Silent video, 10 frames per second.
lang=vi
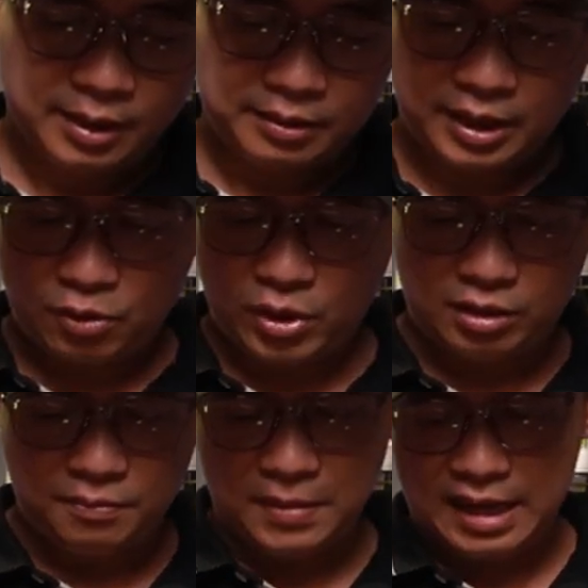chai nước hoa
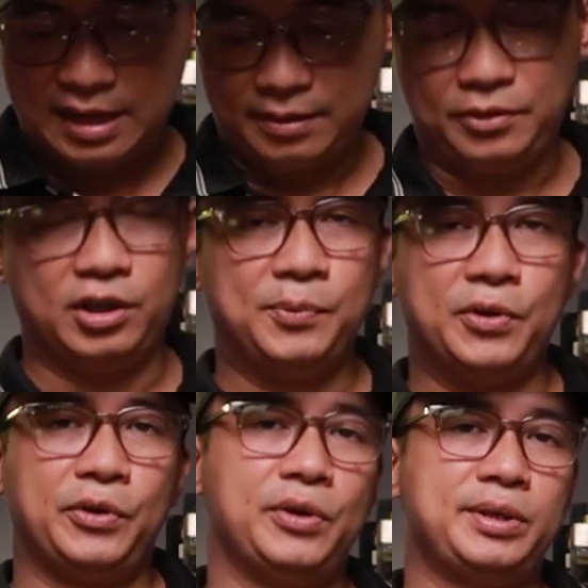thứ ba đó là
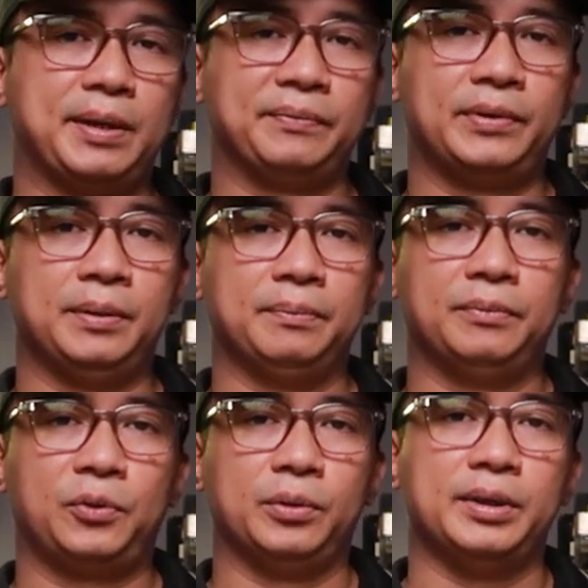bộ đôi sản phẩm
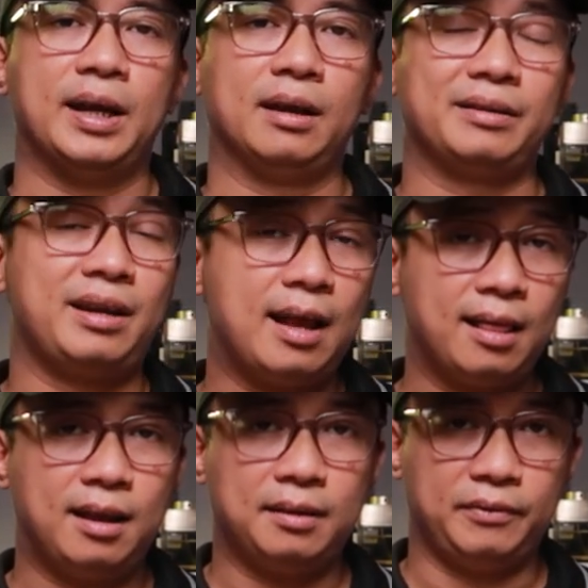của nhà
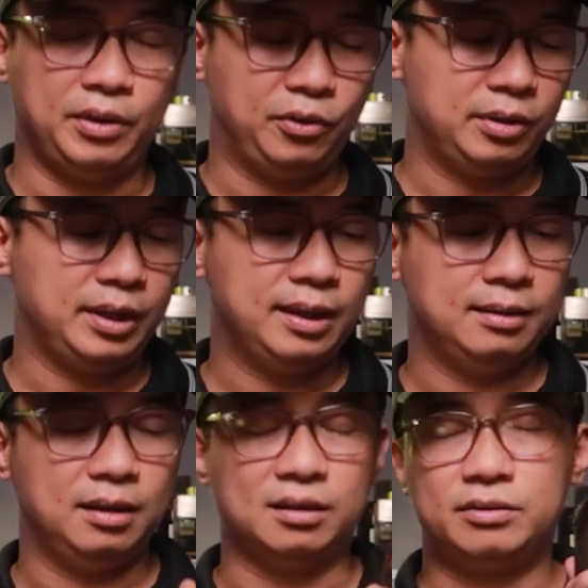Guerlain và nó có tên
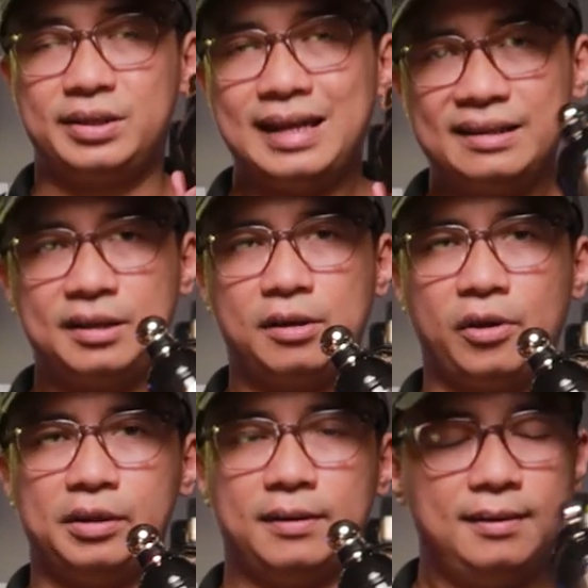là Santa
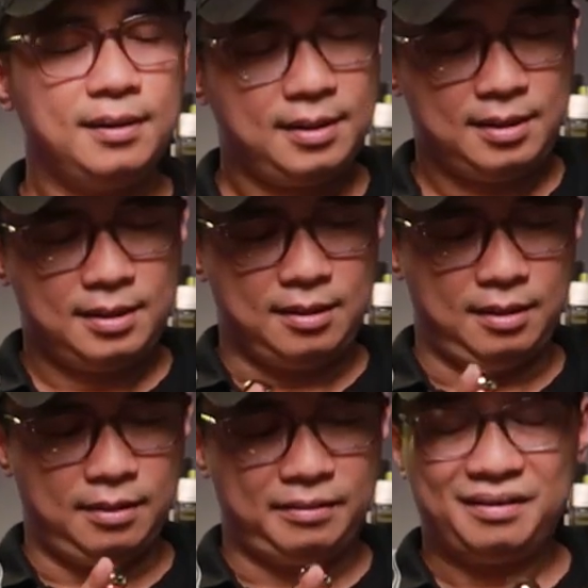Royal uh,
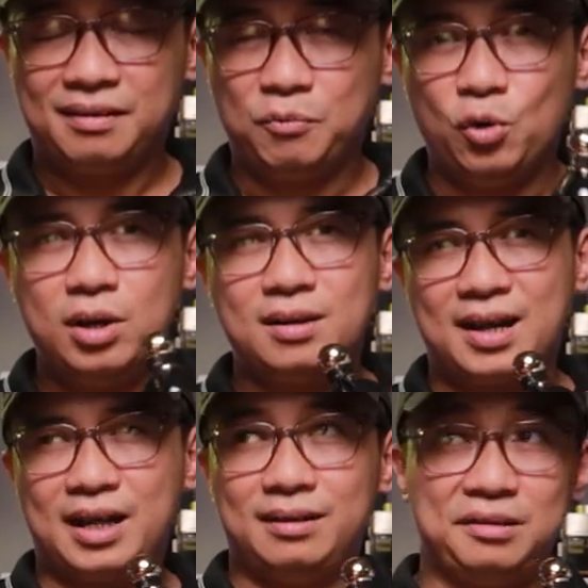ờ, mùi hương
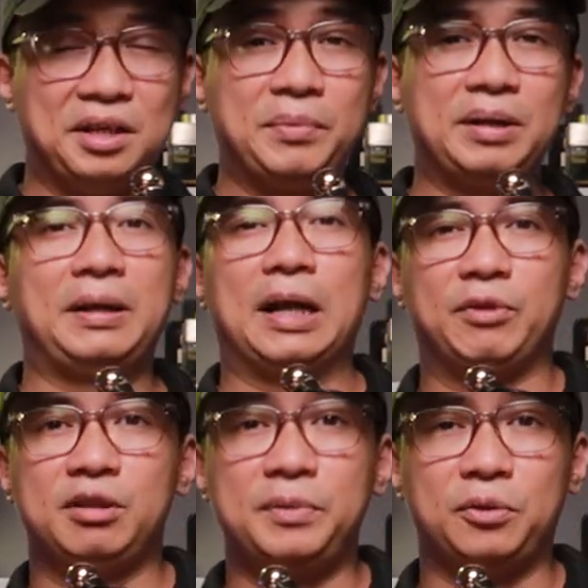này thật sự là mình cảm
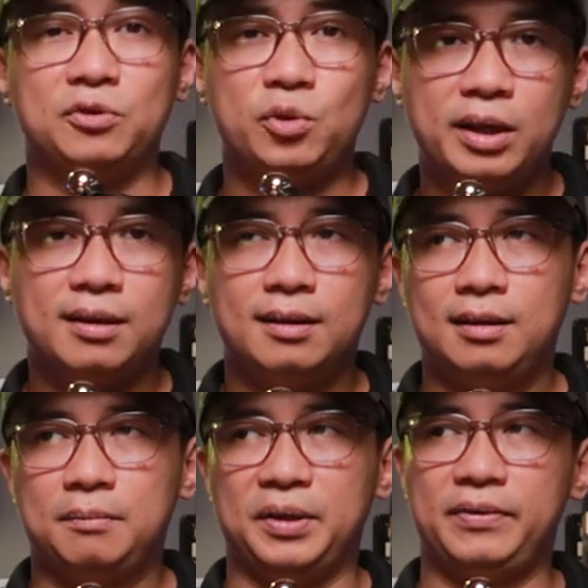thấy là mình có duyên đấy
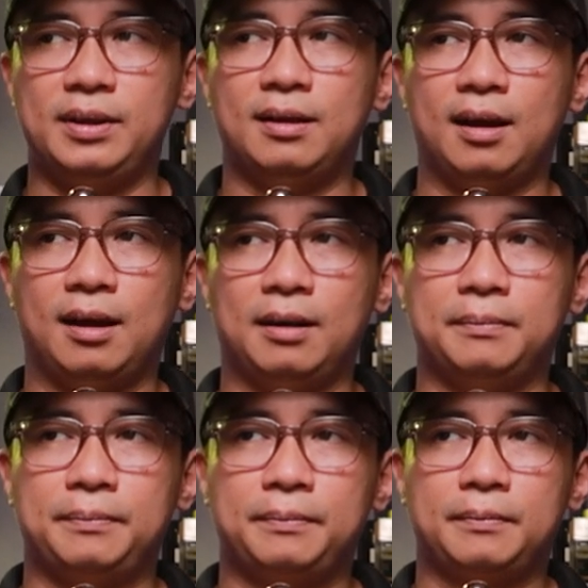bởi vì là
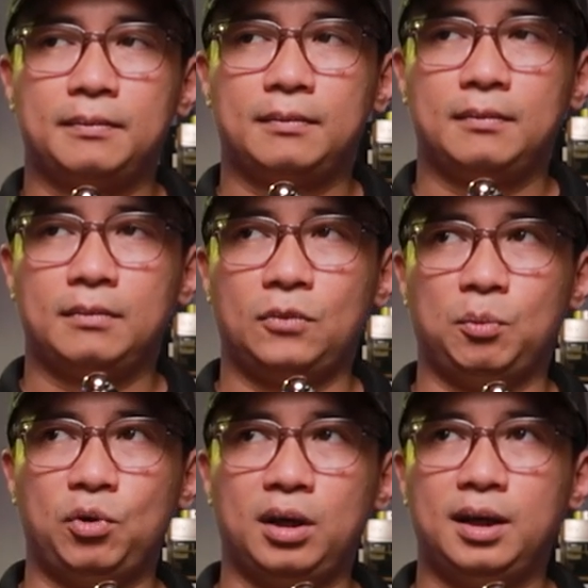có
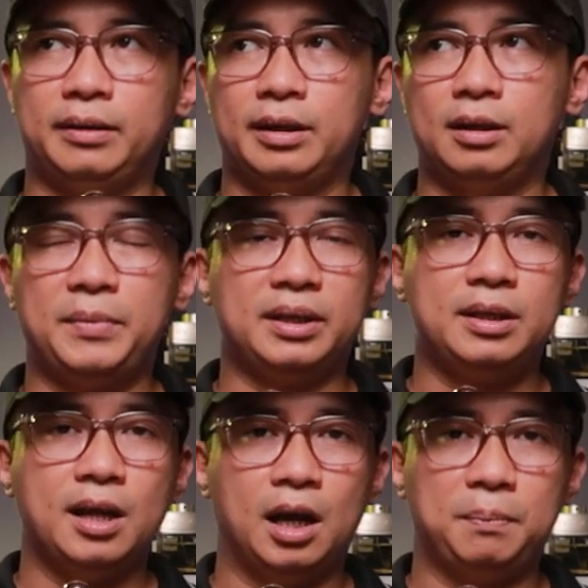một cái lần đấy là mình
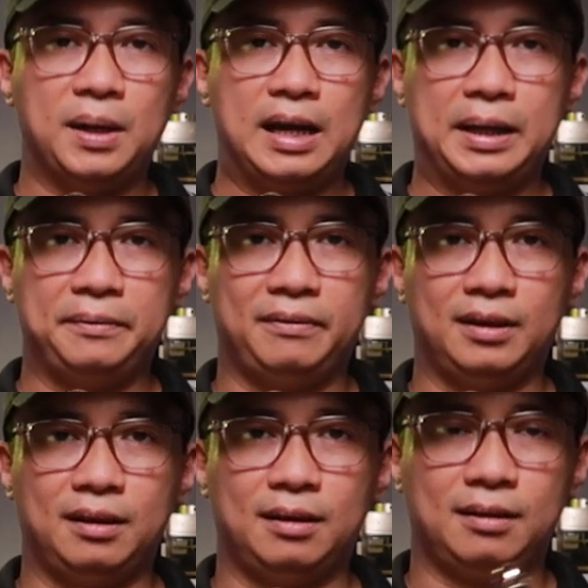đi offline
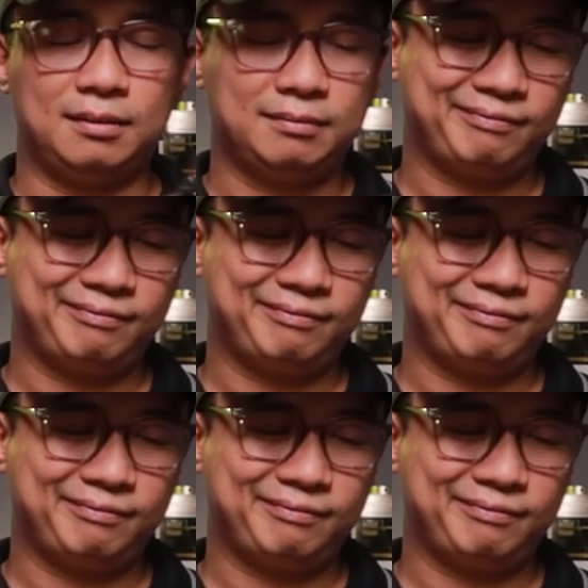và